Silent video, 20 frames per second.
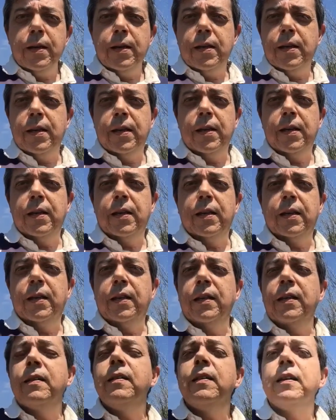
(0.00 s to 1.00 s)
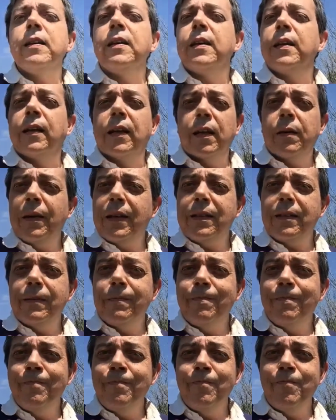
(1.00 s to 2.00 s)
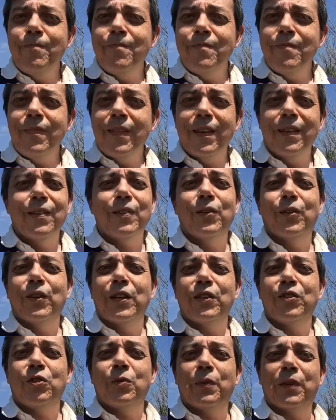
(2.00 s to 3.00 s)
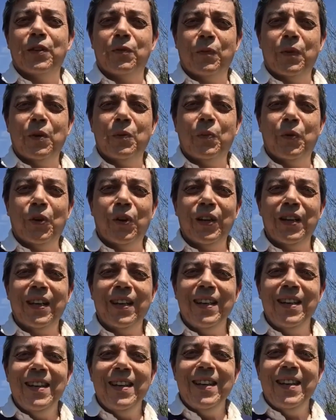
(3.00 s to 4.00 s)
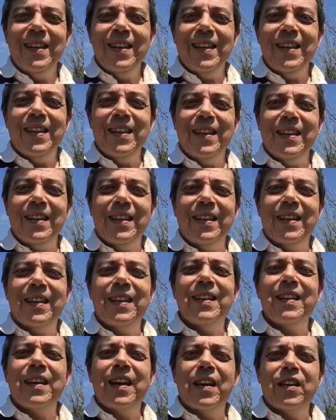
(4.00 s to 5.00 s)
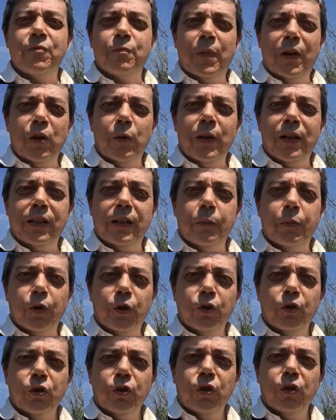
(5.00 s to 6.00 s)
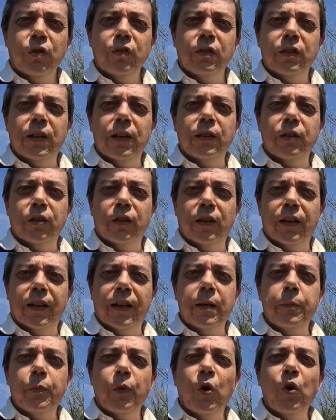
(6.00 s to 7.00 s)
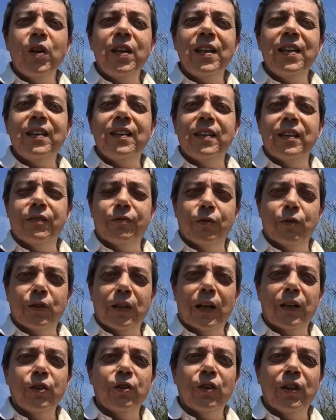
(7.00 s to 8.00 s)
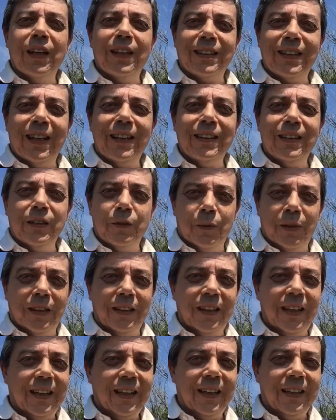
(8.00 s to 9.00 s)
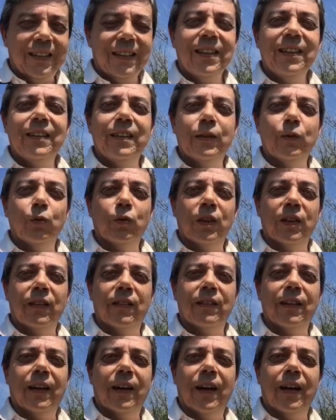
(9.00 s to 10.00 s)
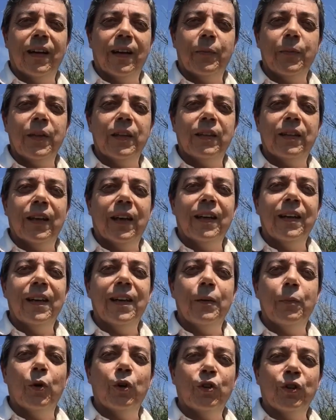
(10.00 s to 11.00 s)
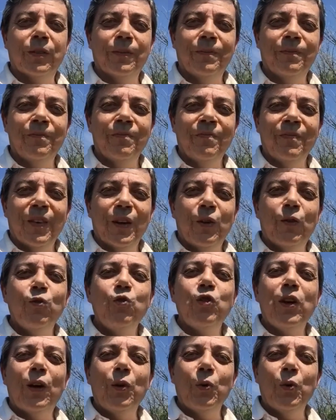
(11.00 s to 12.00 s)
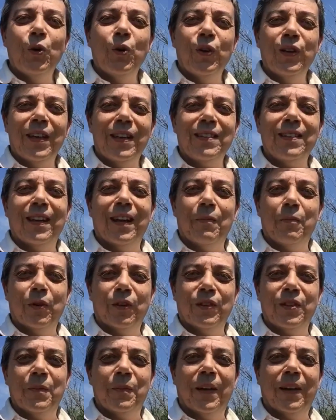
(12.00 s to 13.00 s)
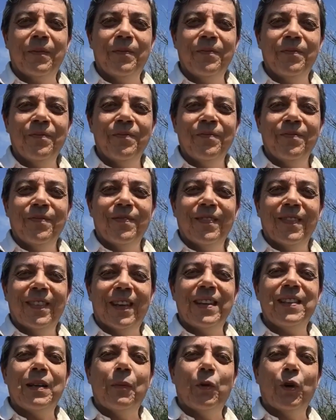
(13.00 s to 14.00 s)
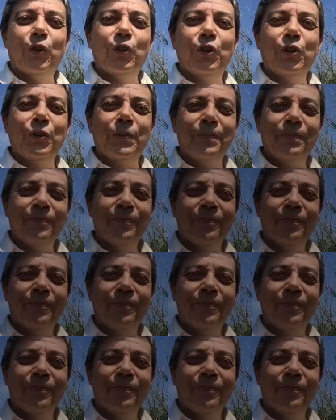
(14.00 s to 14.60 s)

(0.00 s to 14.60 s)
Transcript: Y, nada más, con esto me despido por hoy y espero verte pronto dentro del equipo y disfrutando de las grandes ventajas de utilizar la herramienta eBot. Un saludo y hasta la próxima. Hasta pronto.